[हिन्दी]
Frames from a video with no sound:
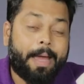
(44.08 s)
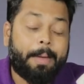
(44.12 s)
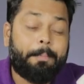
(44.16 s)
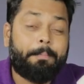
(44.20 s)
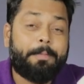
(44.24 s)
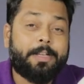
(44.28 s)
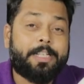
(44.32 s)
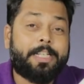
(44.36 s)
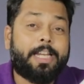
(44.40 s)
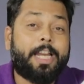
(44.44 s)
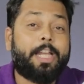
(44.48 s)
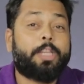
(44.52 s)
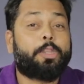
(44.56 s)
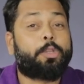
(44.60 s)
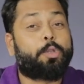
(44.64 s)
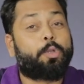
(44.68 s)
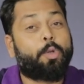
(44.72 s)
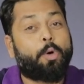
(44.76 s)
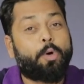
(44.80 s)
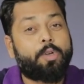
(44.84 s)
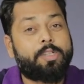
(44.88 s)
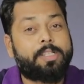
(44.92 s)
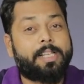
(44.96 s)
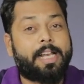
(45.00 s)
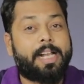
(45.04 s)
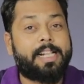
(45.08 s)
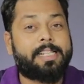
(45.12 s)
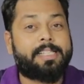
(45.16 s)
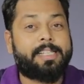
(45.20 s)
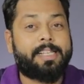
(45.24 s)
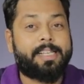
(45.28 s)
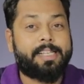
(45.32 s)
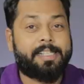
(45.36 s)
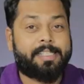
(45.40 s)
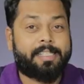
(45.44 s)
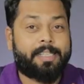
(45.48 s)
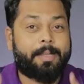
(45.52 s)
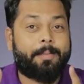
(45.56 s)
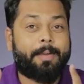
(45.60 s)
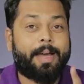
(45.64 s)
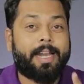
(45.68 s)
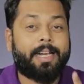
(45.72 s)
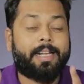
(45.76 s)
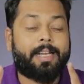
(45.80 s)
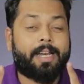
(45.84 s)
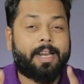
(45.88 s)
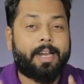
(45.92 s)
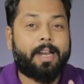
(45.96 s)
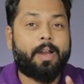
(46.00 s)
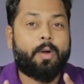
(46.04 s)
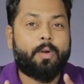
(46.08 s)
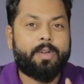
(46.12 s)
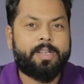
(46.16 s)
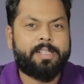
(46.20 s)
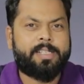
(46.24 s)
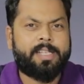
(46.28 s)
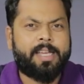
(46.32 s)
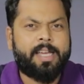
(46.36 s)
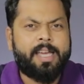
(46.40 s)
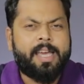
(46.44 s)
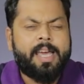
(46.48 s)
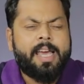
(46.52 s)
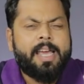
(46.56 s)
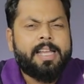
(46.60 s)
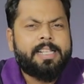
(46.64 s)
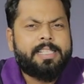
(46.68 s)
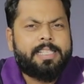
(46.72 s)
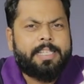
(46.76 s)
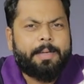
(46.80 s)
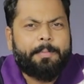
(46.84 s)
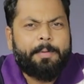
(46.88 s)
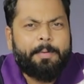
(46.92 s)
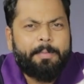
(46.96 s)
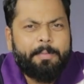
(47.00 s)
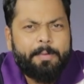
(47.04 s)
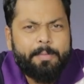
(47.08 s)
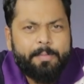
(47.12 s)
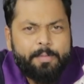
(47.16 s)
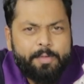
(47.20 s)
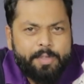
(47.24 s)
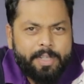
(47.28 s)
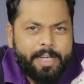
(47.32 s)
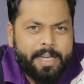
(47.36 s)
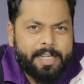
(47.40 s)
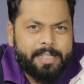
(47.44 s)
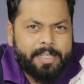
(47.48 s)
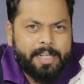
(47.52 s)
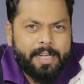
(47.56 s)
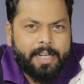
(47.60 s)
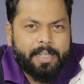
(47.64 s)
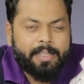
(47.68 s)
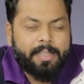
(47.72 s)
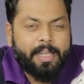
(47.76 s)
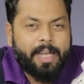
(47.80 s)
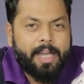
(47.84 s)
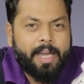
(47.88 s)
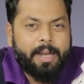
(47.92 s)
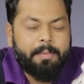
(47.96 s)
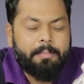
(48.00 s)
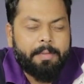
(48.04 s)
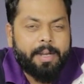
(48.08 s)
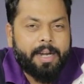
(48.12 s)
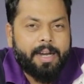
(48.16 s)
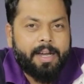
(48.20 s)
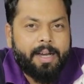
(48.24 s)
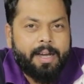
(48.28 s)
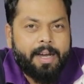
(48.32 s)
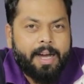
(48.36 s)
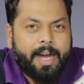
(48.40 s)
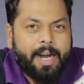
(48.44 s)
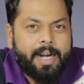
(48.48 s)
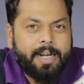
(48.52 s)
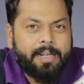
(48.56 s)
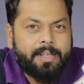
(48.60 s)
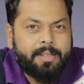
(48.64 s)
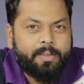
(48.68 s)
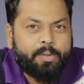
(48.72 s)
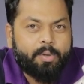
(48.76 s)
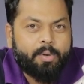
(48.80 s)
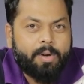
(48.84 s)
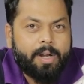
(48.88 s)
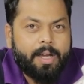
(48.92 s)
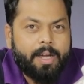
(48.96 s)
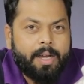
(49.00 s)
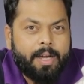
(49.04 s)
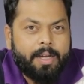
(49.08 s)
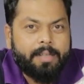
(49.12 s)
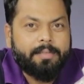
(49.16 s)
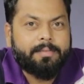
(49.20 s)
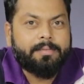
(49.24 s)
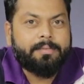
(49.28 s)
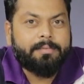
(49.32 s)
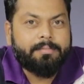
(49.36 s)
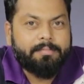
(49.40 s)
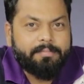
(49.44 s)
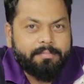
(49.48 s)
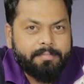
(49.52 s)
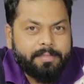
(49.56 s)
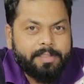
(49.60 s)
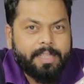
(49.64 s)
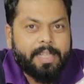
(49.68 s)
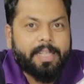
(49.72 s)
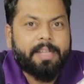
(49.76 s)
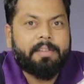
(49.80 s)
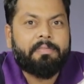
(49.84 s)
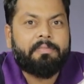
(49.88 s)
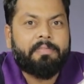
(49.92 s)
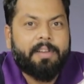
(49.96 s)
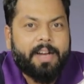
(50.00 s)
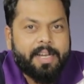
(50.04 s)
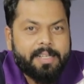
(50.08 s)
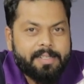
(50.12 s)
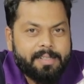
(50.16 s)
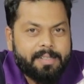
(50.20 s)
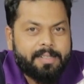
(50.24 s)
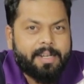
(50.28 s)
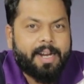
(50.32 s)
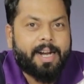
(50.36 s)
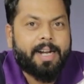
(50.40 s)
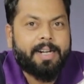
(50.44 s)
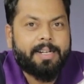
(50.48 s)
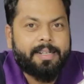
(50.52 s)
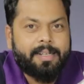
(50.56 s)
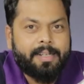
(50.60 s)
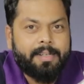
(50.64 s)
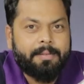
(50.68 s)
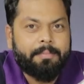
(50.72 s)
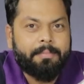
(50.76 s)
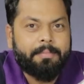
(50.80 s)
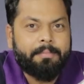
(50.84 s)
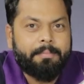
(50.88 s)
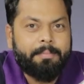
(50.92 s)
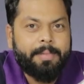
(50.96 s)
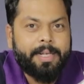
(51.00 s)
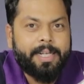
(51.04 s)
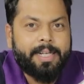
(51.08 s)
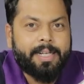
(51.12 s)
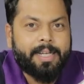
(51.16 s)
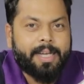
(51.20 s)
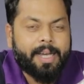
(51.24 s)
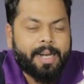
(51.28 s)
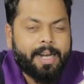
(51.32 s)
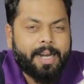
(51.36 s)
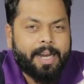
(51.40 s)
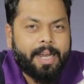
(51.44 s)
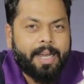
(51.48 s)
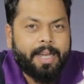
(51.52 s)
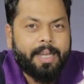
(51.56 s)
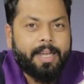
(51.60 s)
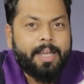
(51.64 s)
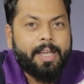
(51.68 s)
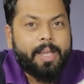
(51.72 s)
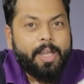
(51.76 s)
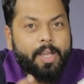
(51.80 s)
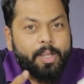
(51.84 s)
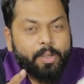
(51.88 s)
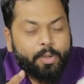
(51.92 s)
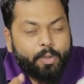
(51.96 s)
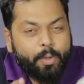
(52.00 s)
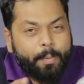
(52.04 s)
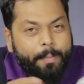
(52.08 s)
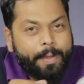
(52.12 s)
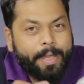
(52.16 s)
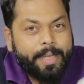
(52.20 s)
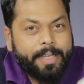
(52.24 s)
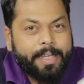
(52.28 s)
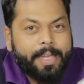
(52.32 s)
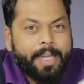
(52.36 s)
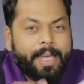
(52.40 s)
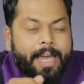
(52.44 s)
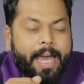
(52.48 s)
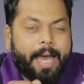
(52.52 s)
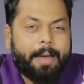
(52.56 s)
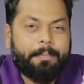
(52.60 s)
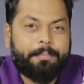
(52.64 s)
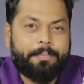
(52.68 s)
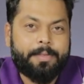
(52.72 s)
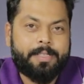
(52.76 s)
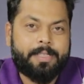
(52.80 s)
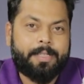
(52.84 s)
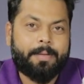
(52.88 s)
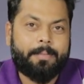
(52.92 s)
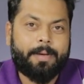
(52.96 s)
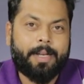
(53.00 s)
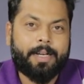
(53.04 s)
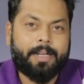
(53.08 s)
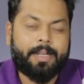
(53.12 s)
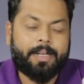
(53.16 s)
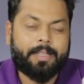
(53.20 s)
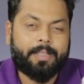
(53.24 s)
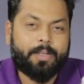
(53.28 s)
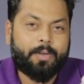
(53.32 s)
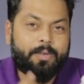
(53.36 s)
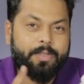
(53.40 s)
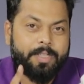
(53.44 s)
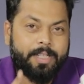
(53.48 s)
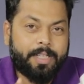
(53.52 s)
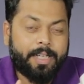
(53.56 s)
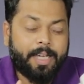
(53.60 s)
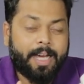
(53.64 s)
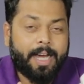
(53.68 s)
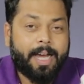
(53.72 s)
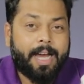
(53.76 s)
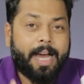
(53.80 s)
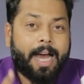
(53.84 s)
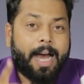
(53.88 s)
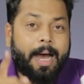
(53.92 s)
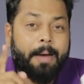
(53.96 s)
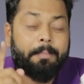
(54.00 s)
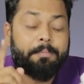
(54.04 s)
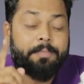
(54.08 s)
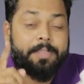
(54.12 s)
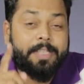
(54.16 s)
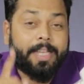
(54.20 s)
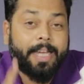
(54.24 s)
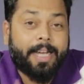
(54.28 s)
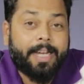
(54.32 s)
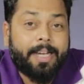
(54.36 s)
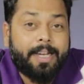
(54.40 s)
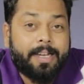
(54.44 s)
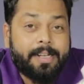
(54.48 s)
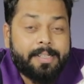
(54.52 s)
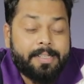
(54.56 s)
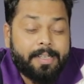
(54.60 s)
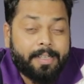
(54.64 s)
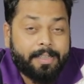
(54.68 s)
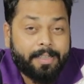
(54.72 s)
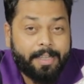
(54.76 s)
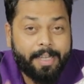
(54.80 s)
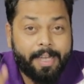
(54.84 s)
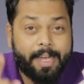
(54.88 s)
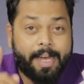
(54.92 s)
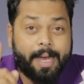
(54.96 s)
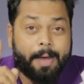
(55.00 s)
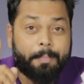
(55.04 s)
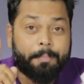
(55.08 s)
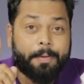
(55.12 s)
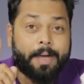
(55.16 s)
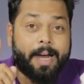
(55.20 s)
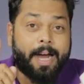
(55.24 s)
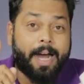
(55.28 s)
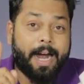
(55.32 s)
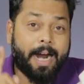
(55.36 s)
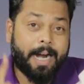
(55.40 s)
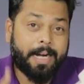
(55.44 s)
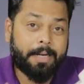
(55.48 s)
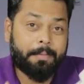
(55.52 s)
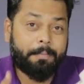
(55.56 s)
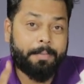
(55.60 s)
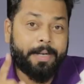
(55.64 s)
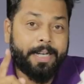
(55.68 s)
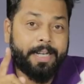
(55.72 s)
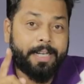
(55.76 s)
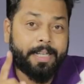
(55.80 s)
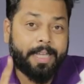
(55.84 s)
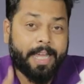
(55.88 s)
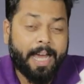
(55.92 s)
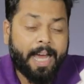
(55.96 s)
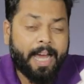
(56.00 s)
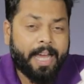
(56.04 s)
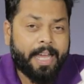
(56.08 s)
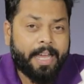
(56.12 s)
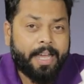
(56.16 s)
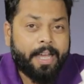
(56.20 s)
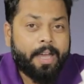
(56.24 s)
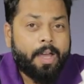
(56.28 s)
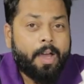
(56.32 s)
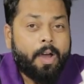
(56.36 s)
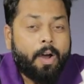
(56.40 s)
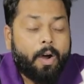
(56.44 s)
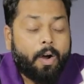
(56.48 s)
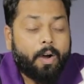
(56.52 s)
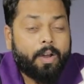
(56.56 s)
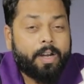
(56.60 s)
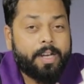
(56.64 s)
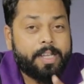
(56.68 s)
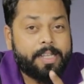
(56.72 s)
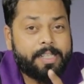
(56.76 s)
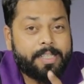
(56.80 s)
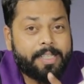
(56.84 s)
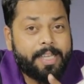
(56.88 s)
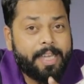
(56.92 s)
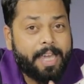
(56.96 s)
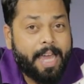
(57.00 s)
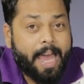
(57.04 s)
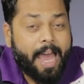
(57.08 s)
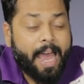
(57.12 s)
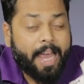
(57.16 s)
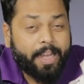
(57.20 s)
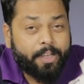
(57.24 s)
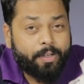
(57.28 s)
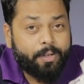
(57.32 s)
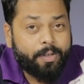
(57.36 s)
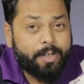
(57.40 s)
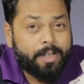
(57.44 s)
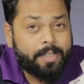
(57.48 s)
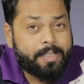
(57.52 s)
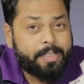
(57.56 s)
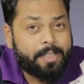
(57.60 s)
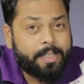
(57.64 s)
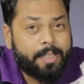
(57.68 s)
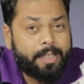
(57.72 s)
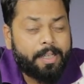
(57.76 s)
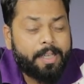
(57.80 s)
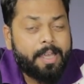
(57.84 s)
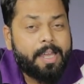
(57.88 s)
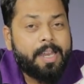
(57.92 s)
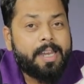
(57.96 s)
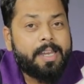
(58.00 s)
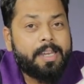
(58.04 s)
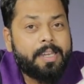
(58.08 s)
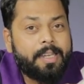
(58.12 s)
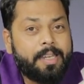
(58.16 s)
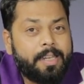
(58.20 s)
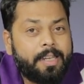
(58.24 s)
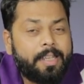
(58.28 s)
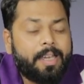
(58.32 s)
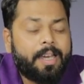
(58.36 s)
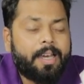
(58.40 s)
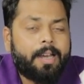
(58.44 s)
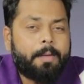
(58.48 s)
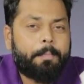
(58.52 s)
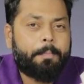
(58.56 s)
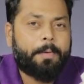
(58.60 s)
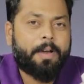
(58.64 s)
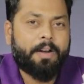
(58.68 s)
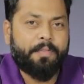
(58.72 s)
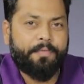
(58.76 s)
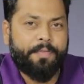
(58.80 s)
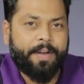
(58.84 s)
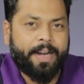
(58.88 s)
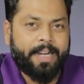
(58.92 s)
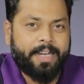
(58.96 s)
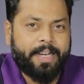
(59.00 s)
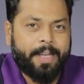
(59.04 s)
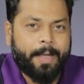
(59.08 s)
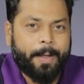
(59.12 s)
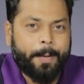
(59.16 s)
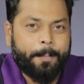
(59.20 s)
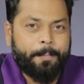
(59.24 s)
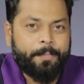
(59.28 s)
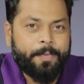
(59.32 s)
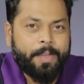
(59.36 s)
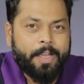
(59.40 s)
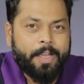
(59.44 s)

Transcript: मैं पिछले दो साल से इस्तेमाल कर रहा हूँ इसे जब भी मुझे ऐसे लगता है यार मेरा हार्ट थोड़ा ज़्यादा फास्ट हार्ट बीट कर रहा है तो मैं ये ऐप इस्तेमाल करता हूँ जी हाँ आप चेक कर सकते हैं आपका हार्ट बीट क्या है और इसकी एक्यूरेसी नियर परफेक्ट है